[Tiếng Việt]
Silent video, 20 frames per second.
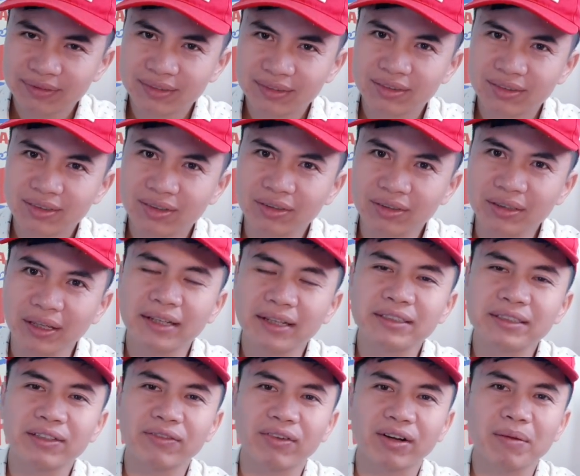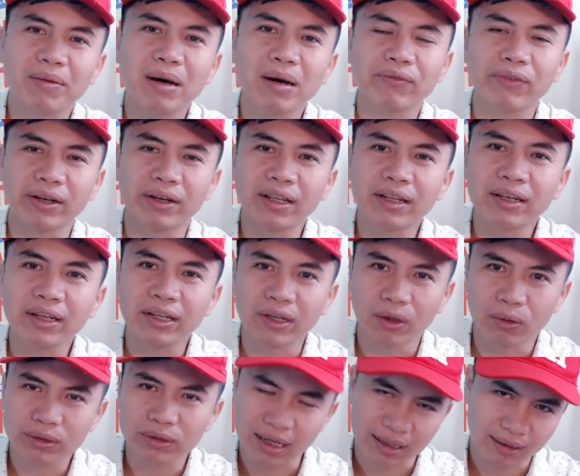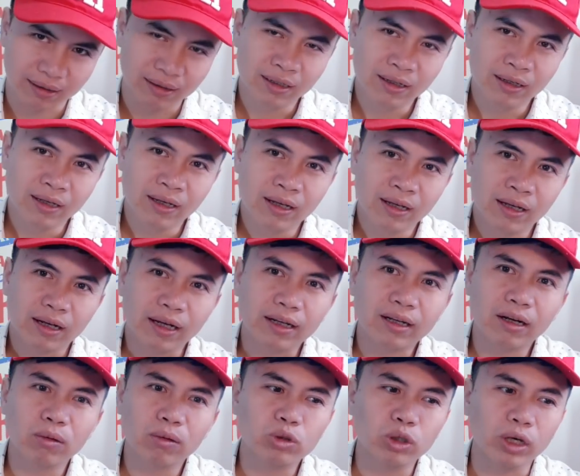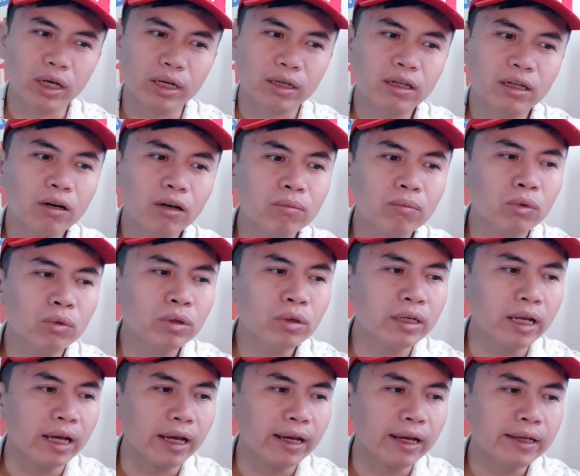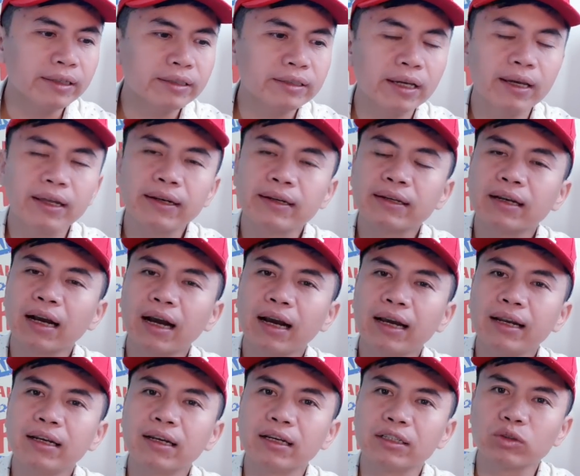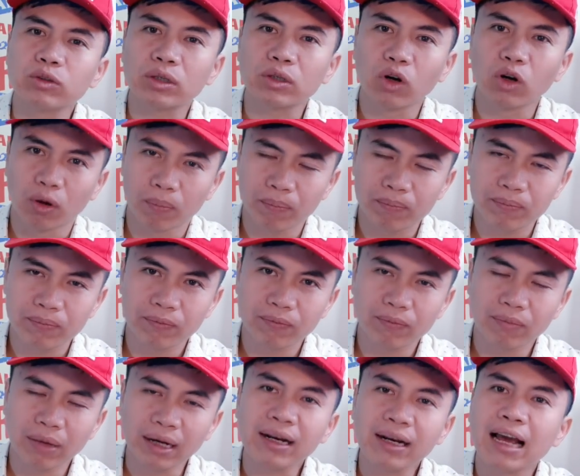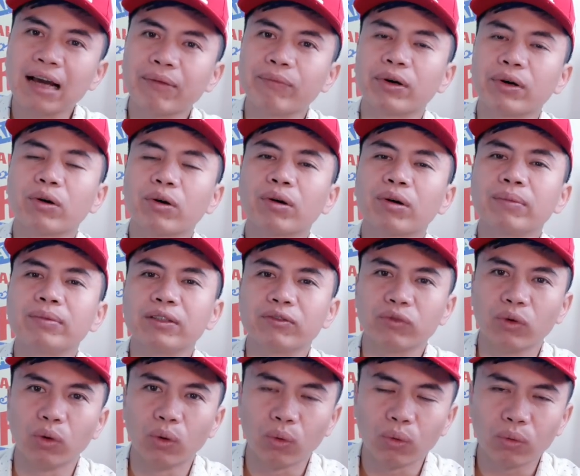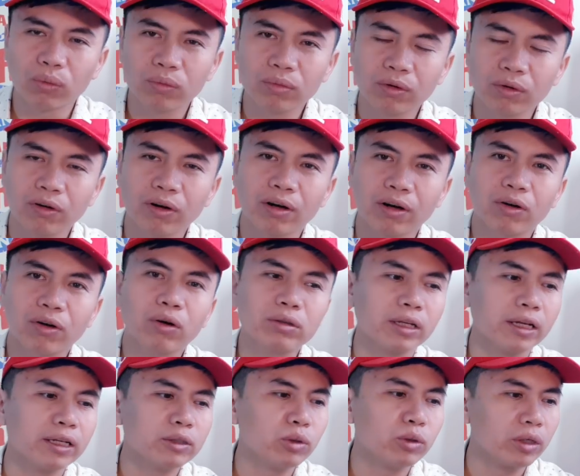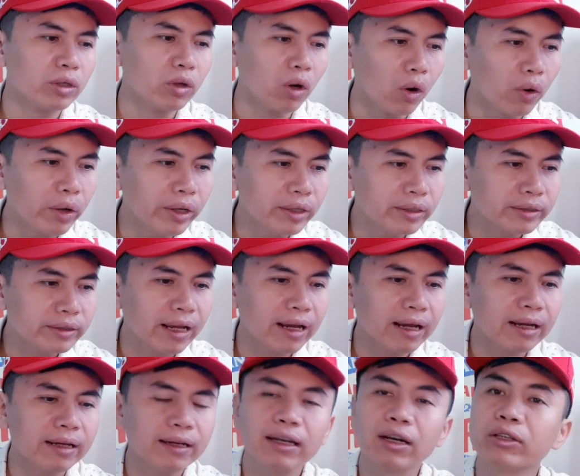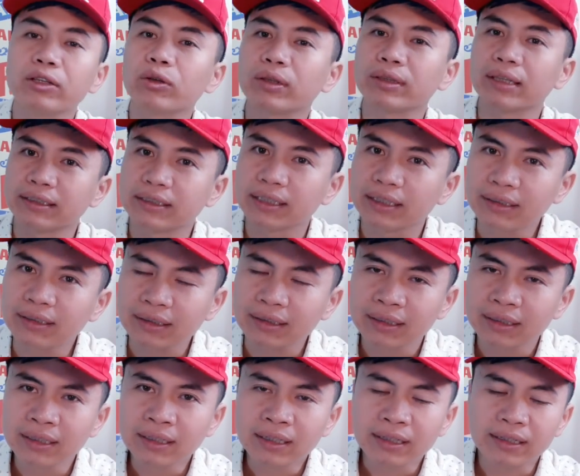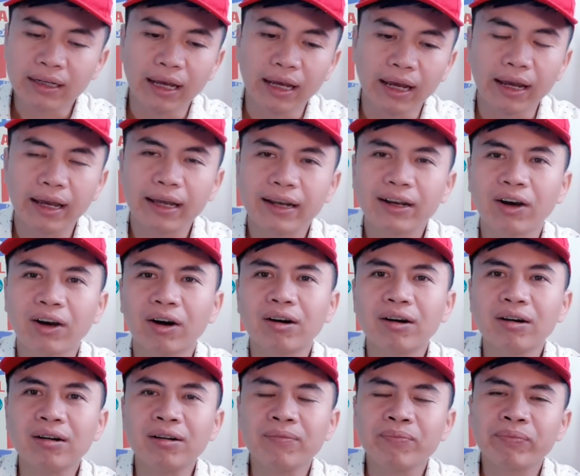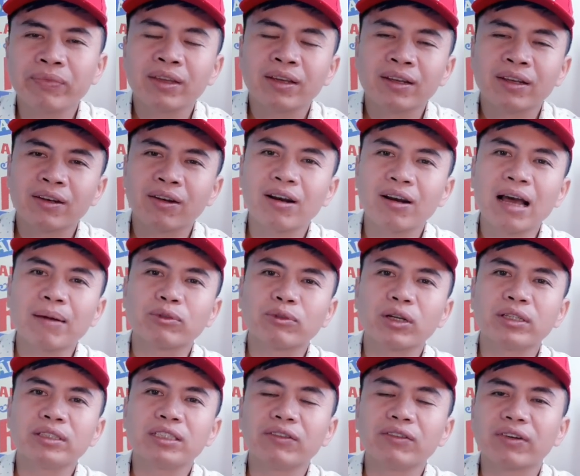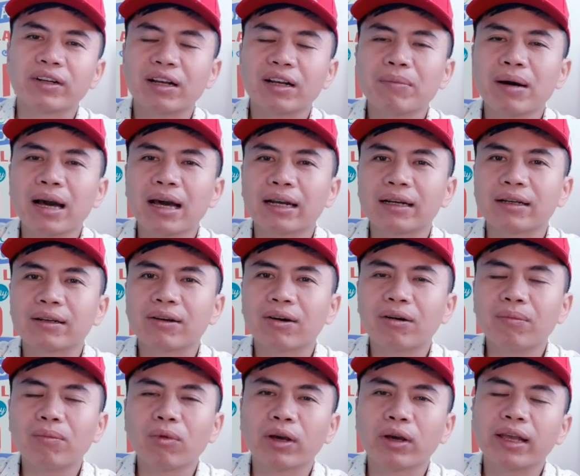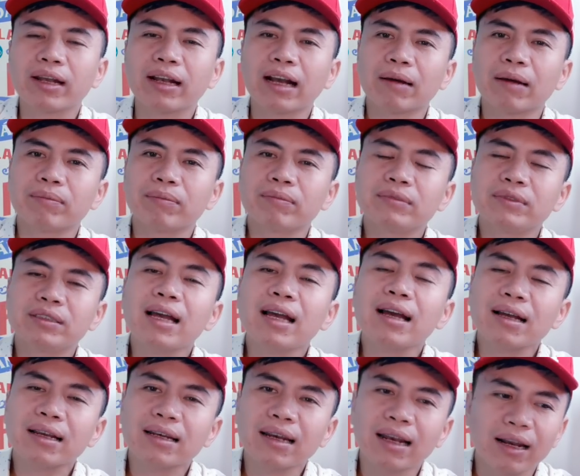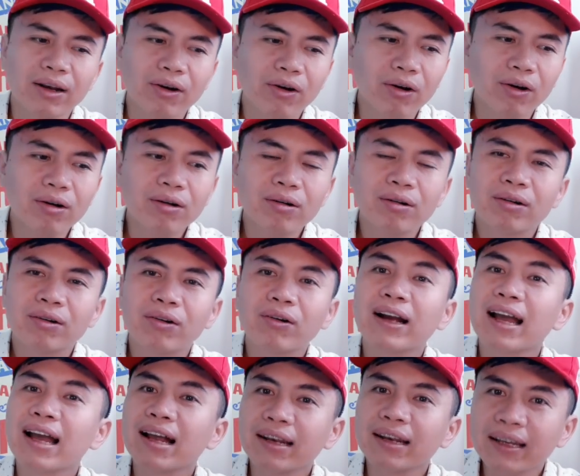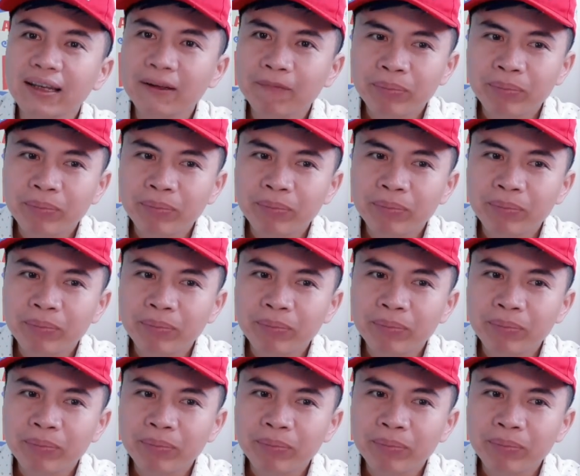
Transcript: có thể anh chị và các bạn phải nên hiểu rằng cái câu chuyện không muốn để trên cái lợi nhuận gộp bán hàng và cung cấp dịch vụ Ờ, có thể chuyển đổi sang cái lợi nhuận tài chính để nó nó làm cho anh chị và các bạn có một cái cảm giác là nó nó khác đi uh,